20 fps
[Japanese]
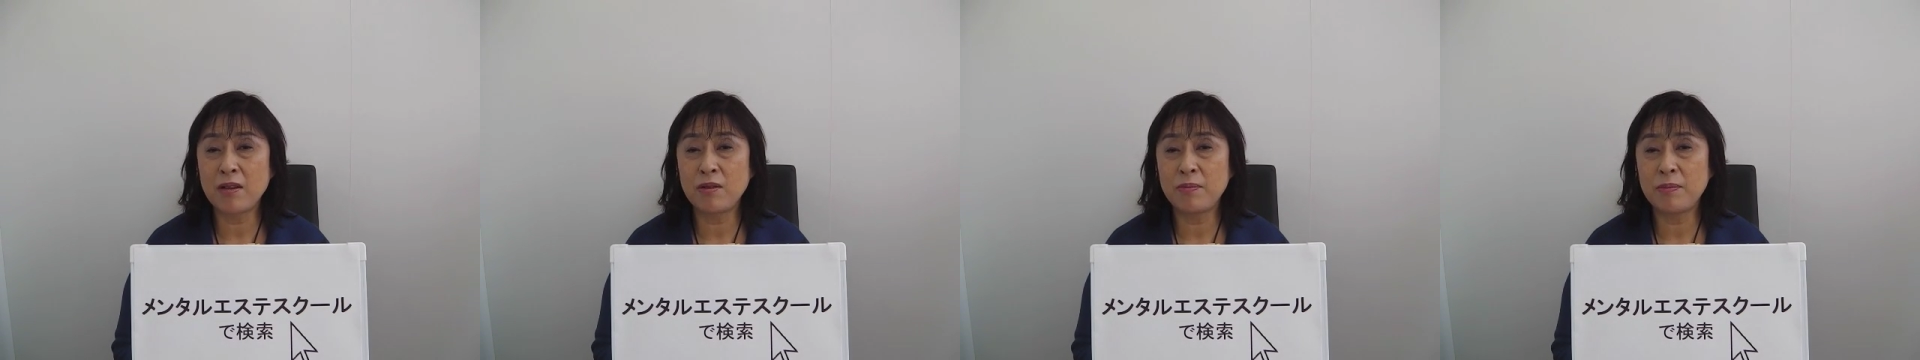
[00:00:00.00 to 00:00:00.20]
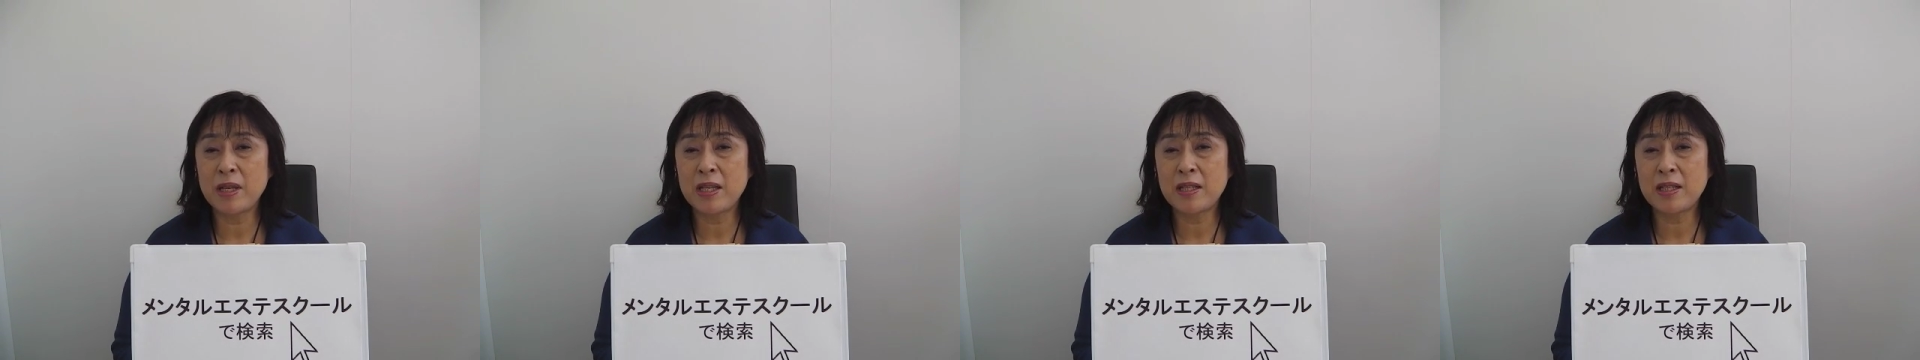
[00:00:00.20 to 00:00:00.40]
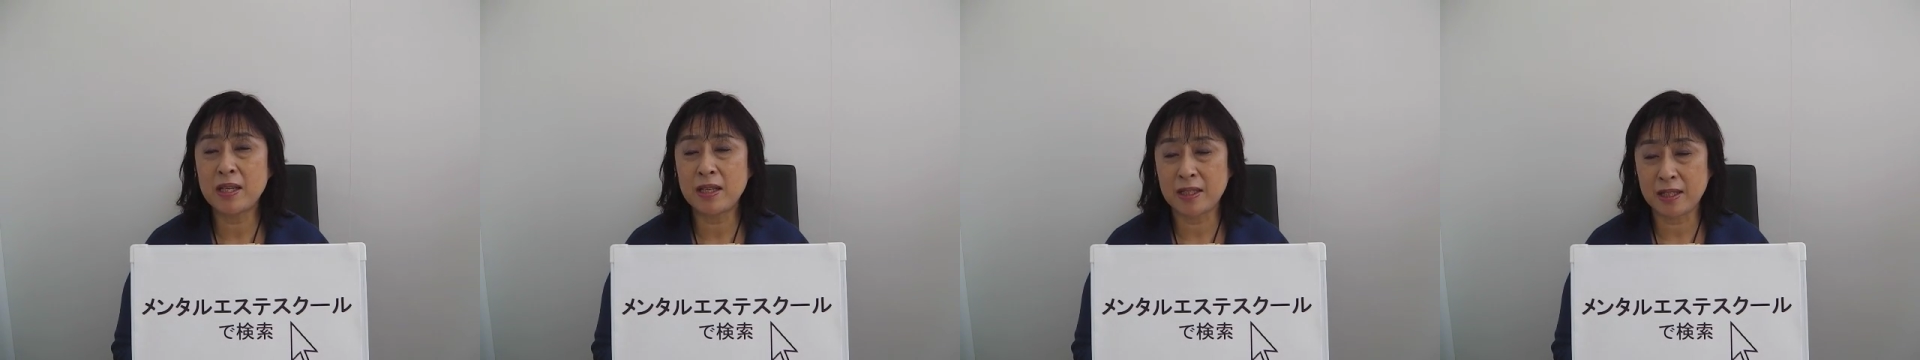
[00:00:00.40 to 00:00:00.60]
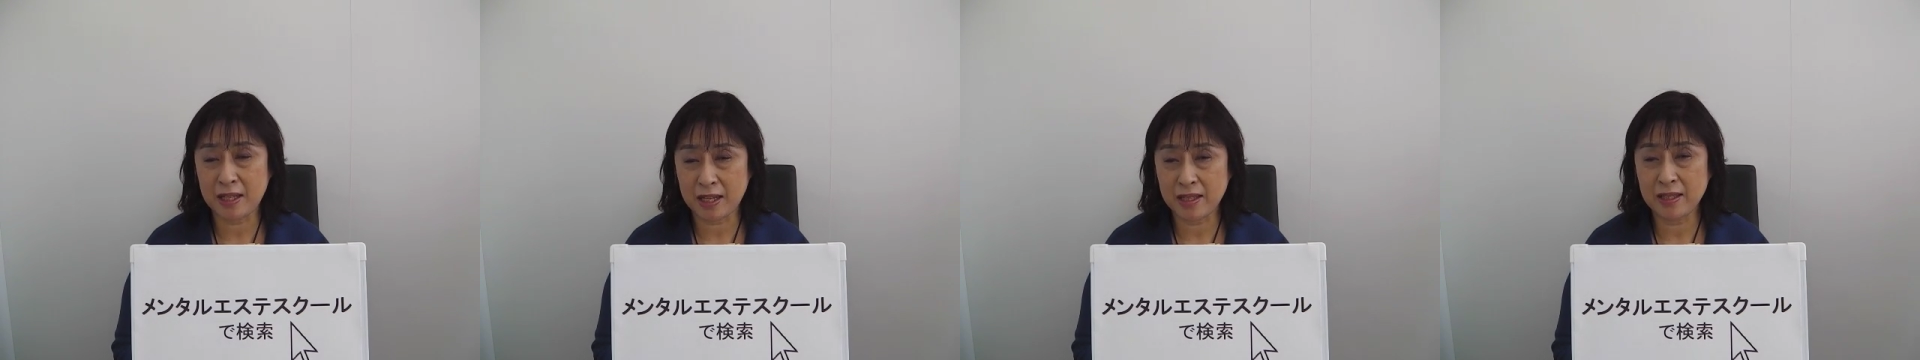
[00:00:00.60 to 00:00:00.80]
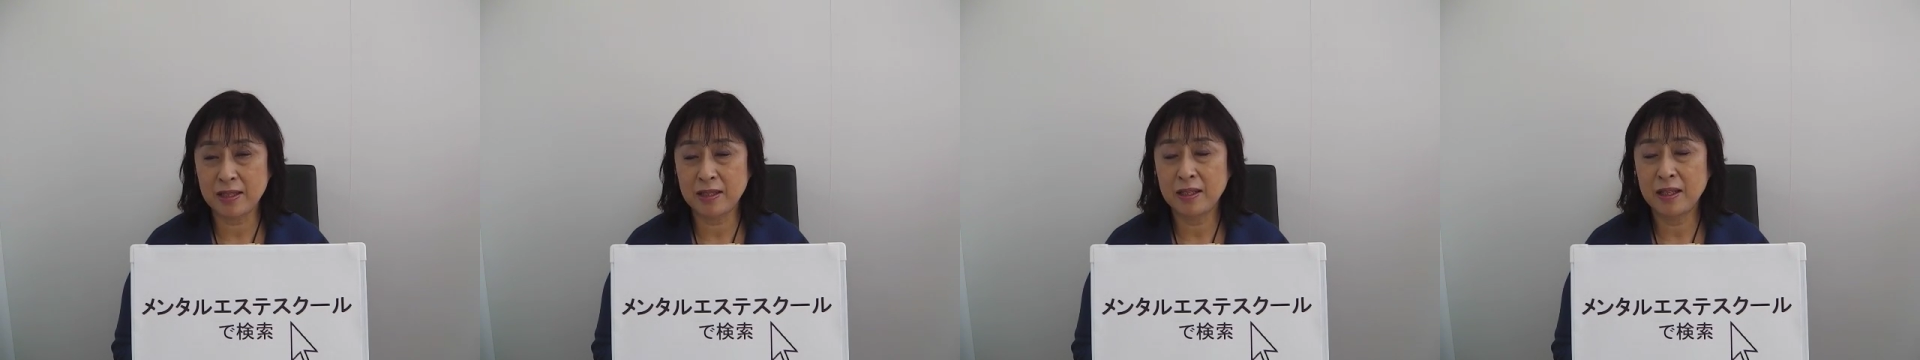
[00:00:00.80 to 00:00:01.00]
運メッセージで
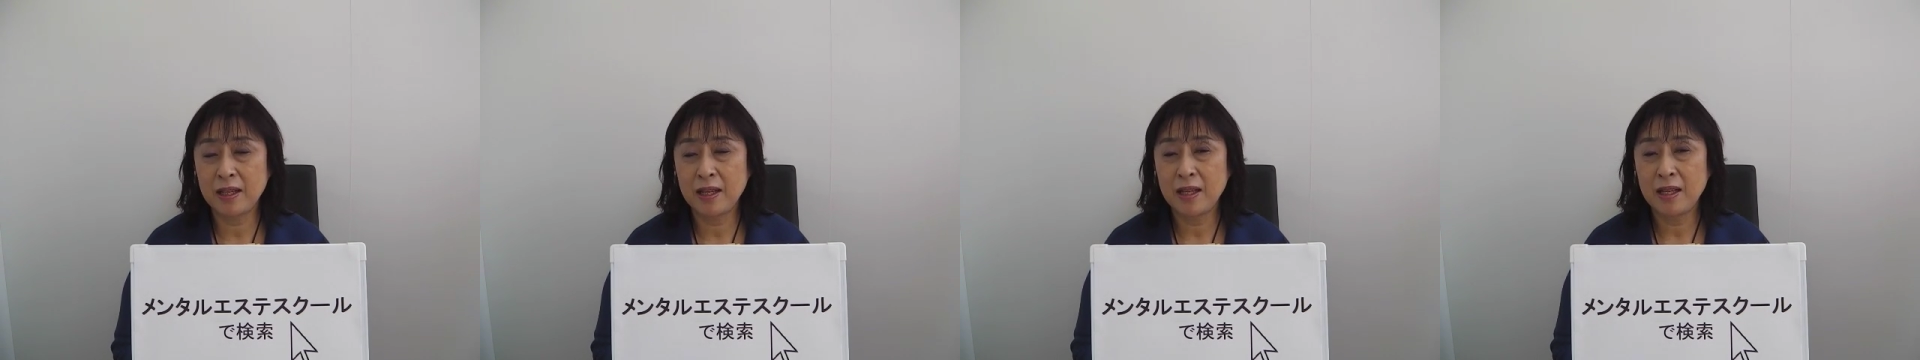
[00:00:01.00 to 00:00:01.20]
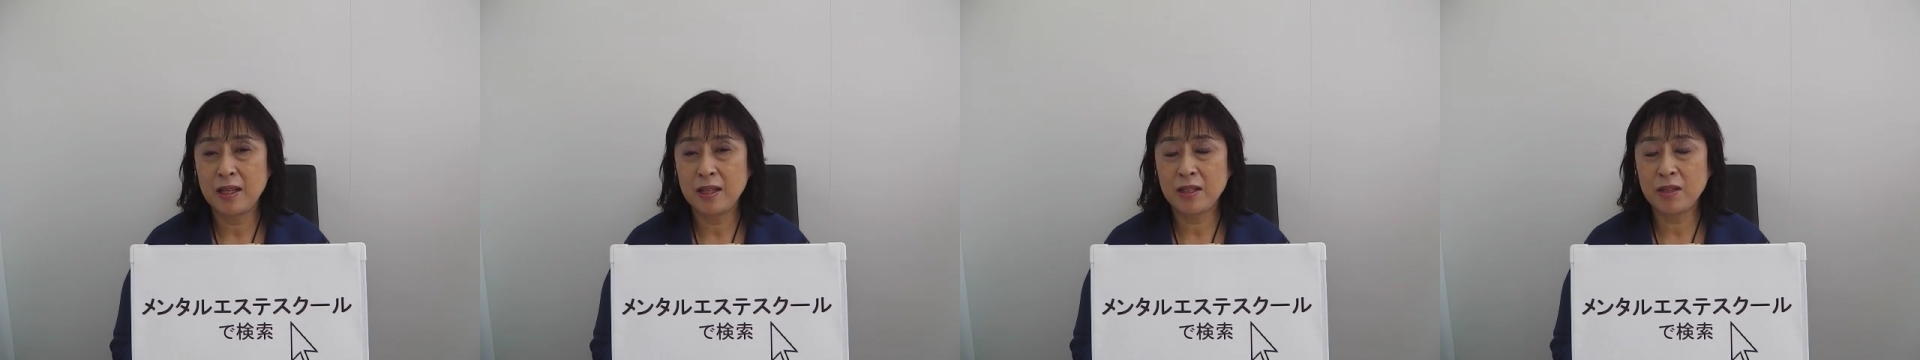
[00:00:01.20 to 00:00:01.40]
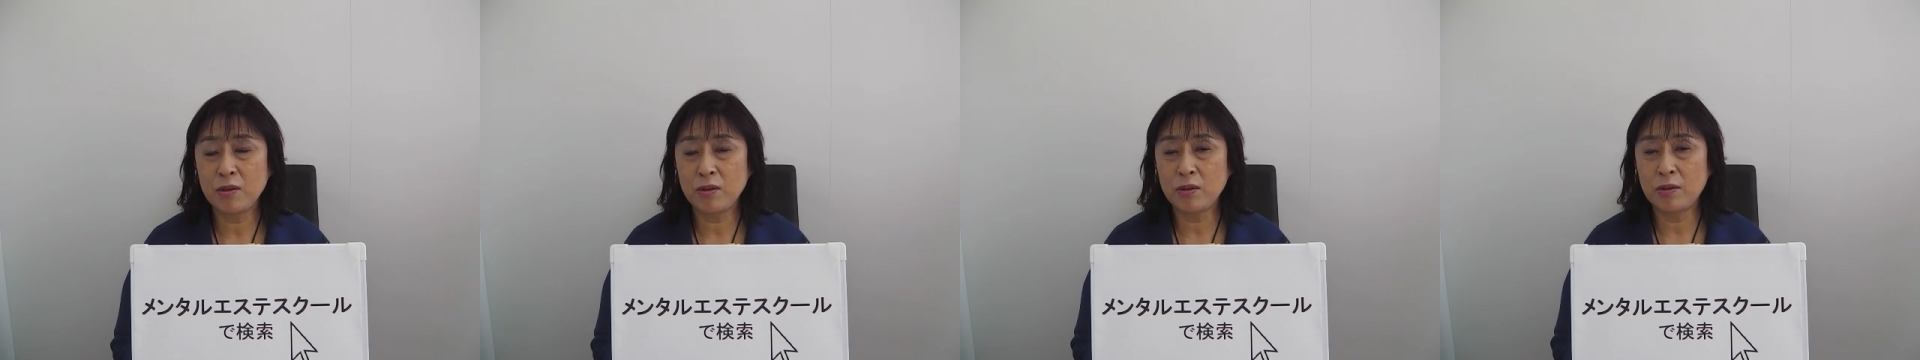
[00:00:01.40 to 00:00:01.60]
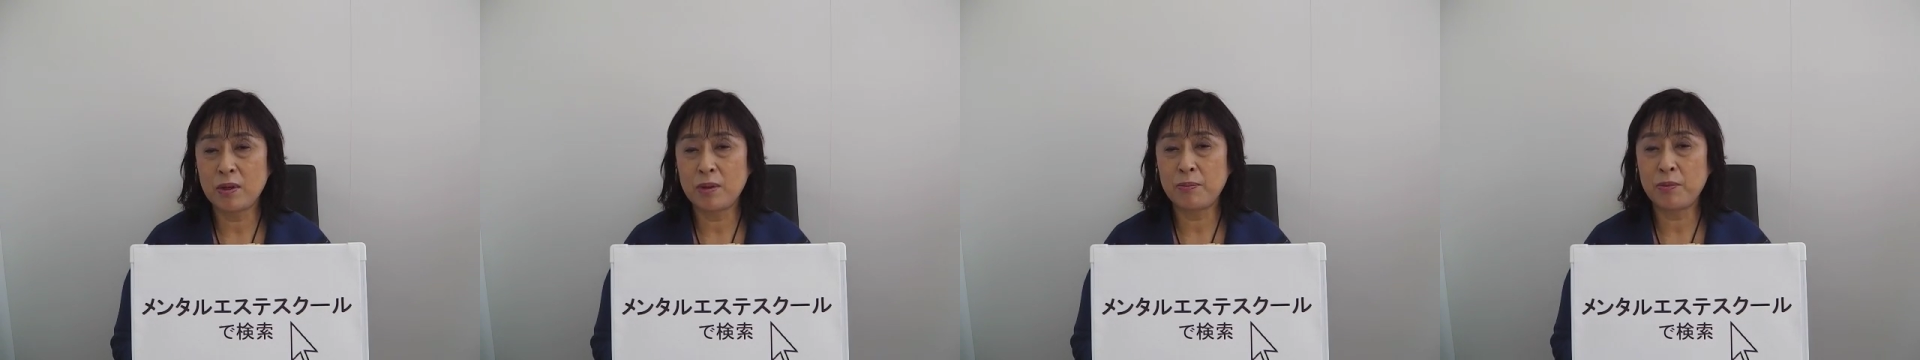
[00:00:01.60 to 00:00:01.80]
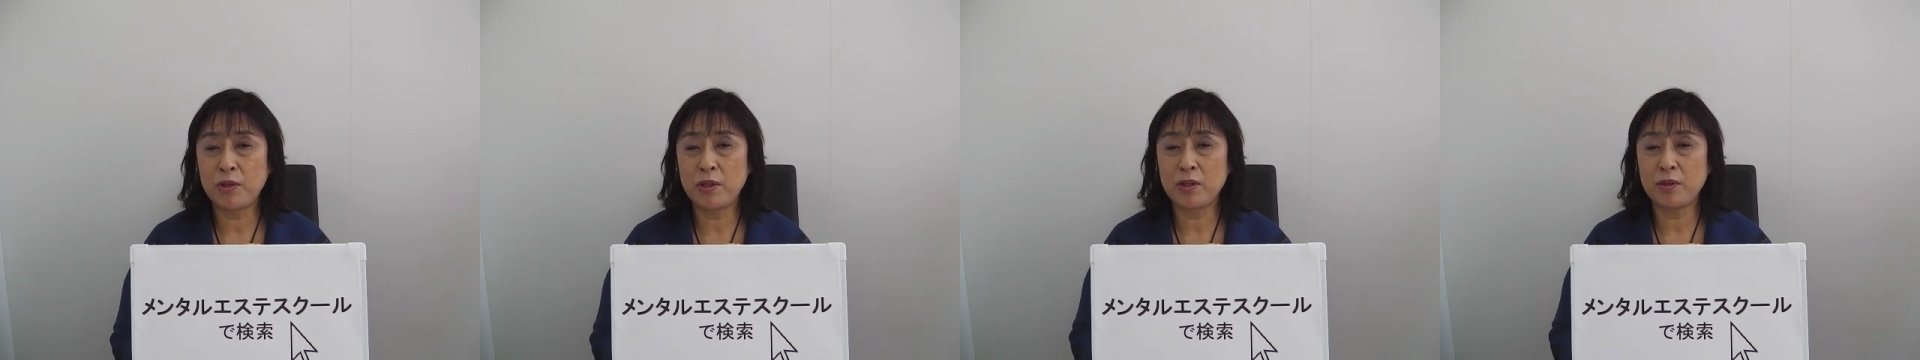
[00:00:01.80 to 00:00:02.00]
す。今日の
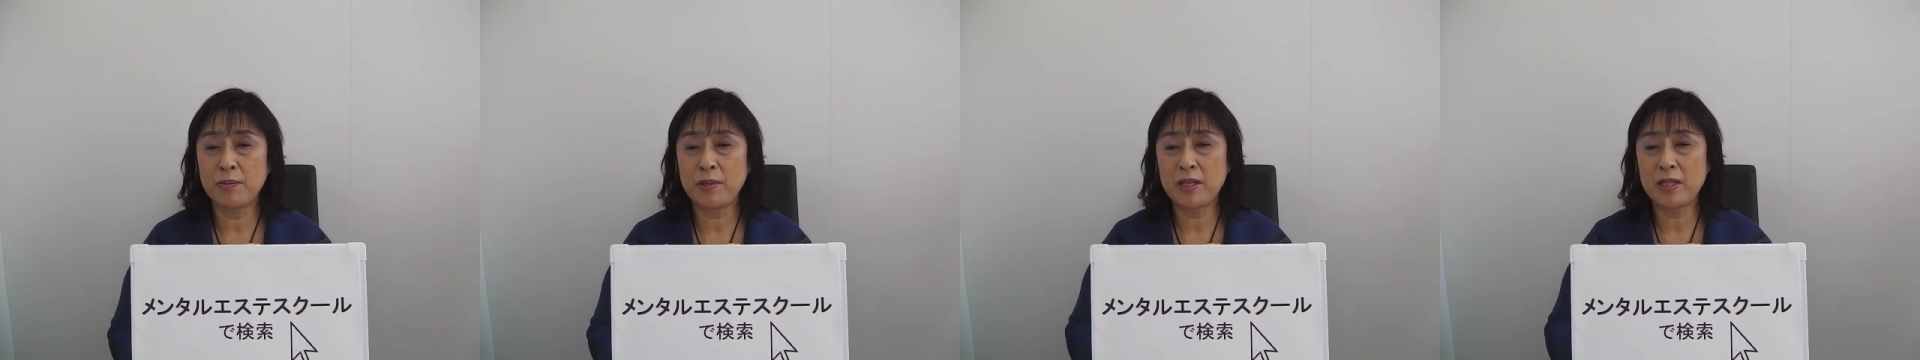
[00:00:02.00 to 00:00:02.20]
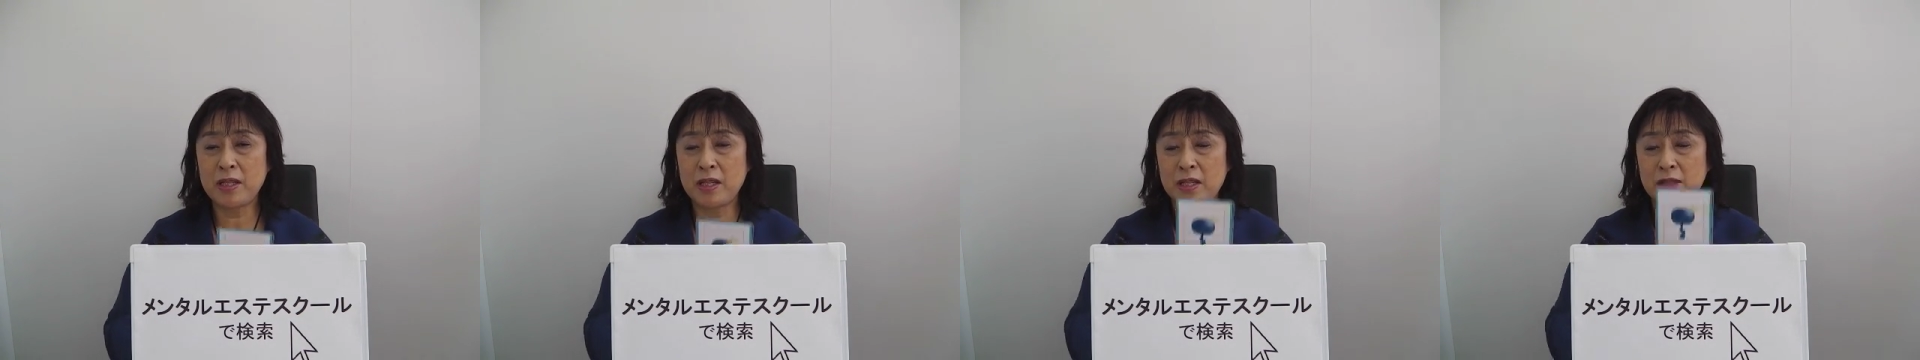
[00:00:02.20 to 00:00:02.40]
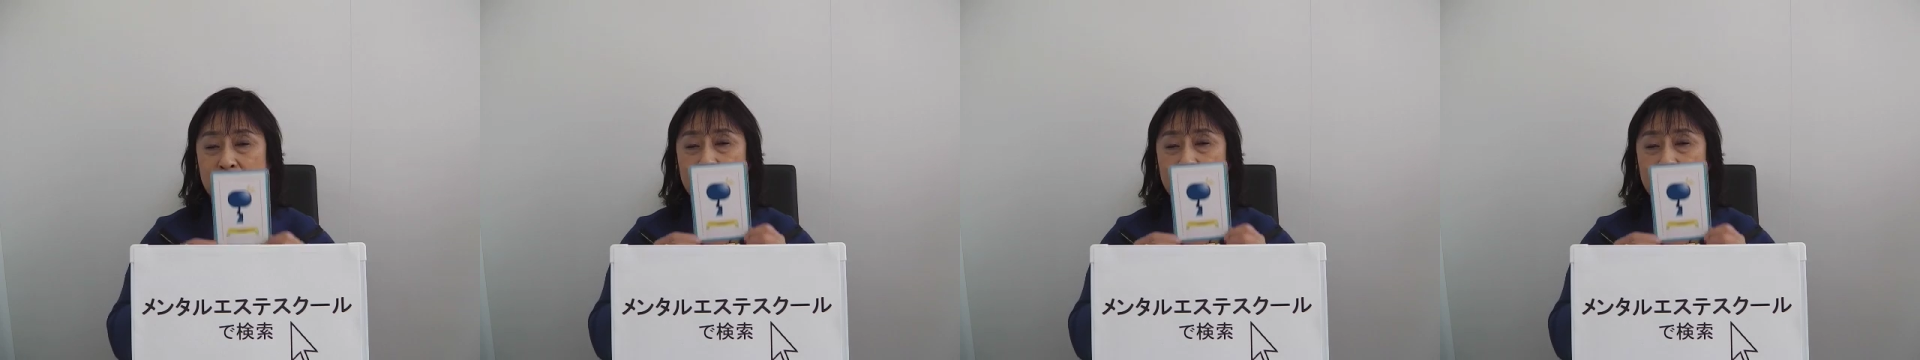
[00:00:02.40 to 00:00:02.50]
ワンポイントメッセージ